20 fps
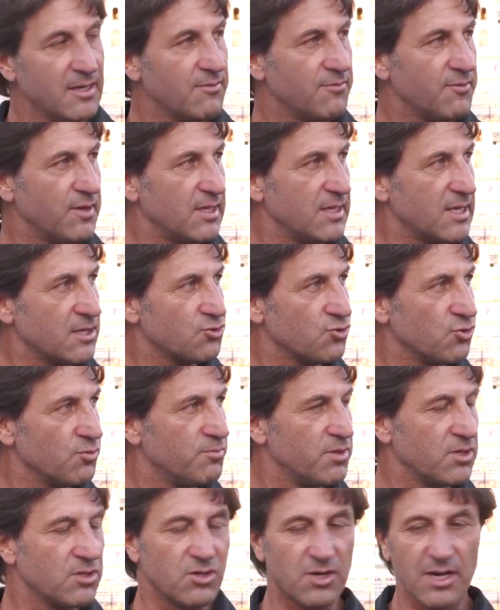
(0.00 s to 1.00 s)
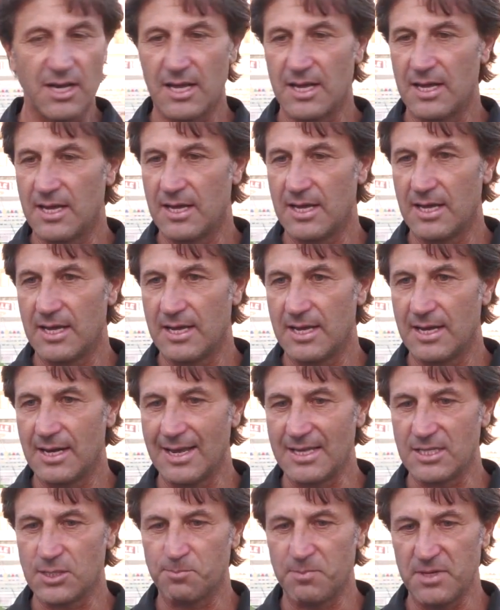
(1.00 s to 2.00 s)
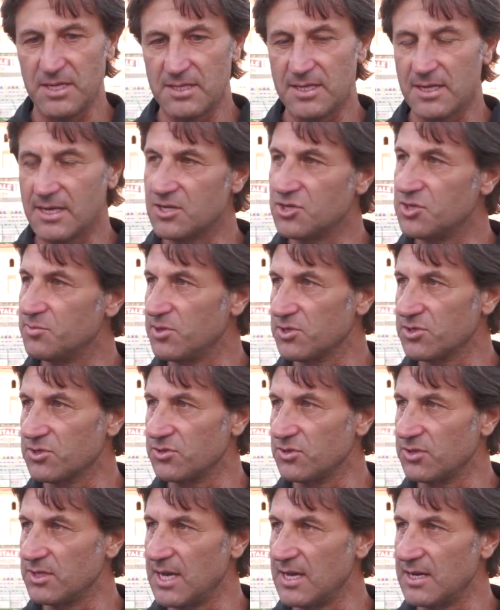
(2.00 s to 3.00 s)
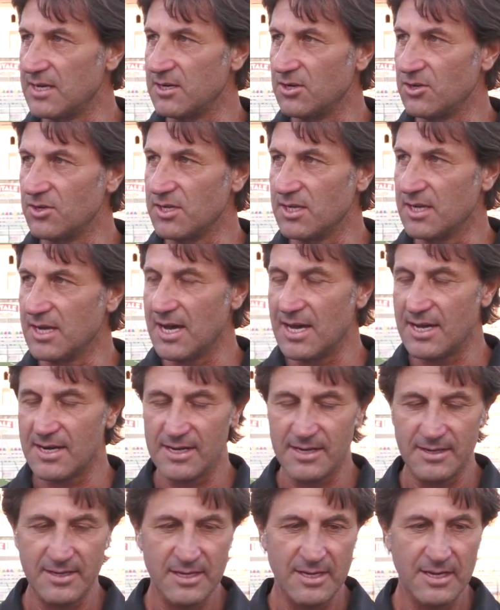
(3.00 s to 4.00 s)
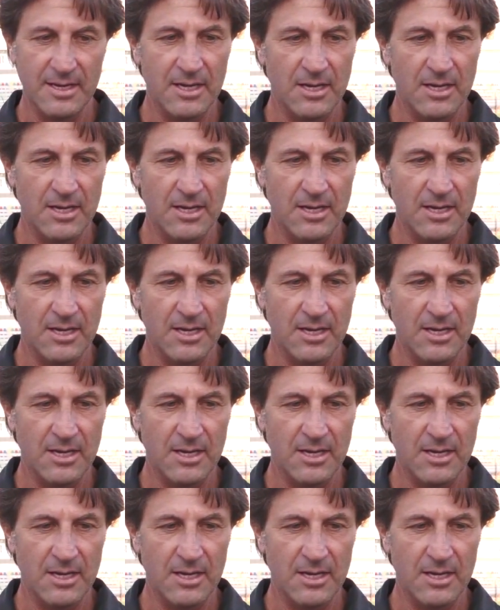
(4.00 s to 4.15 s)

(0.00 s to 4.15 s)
fin da subito la, la spinta che ci possono dare in ogni gara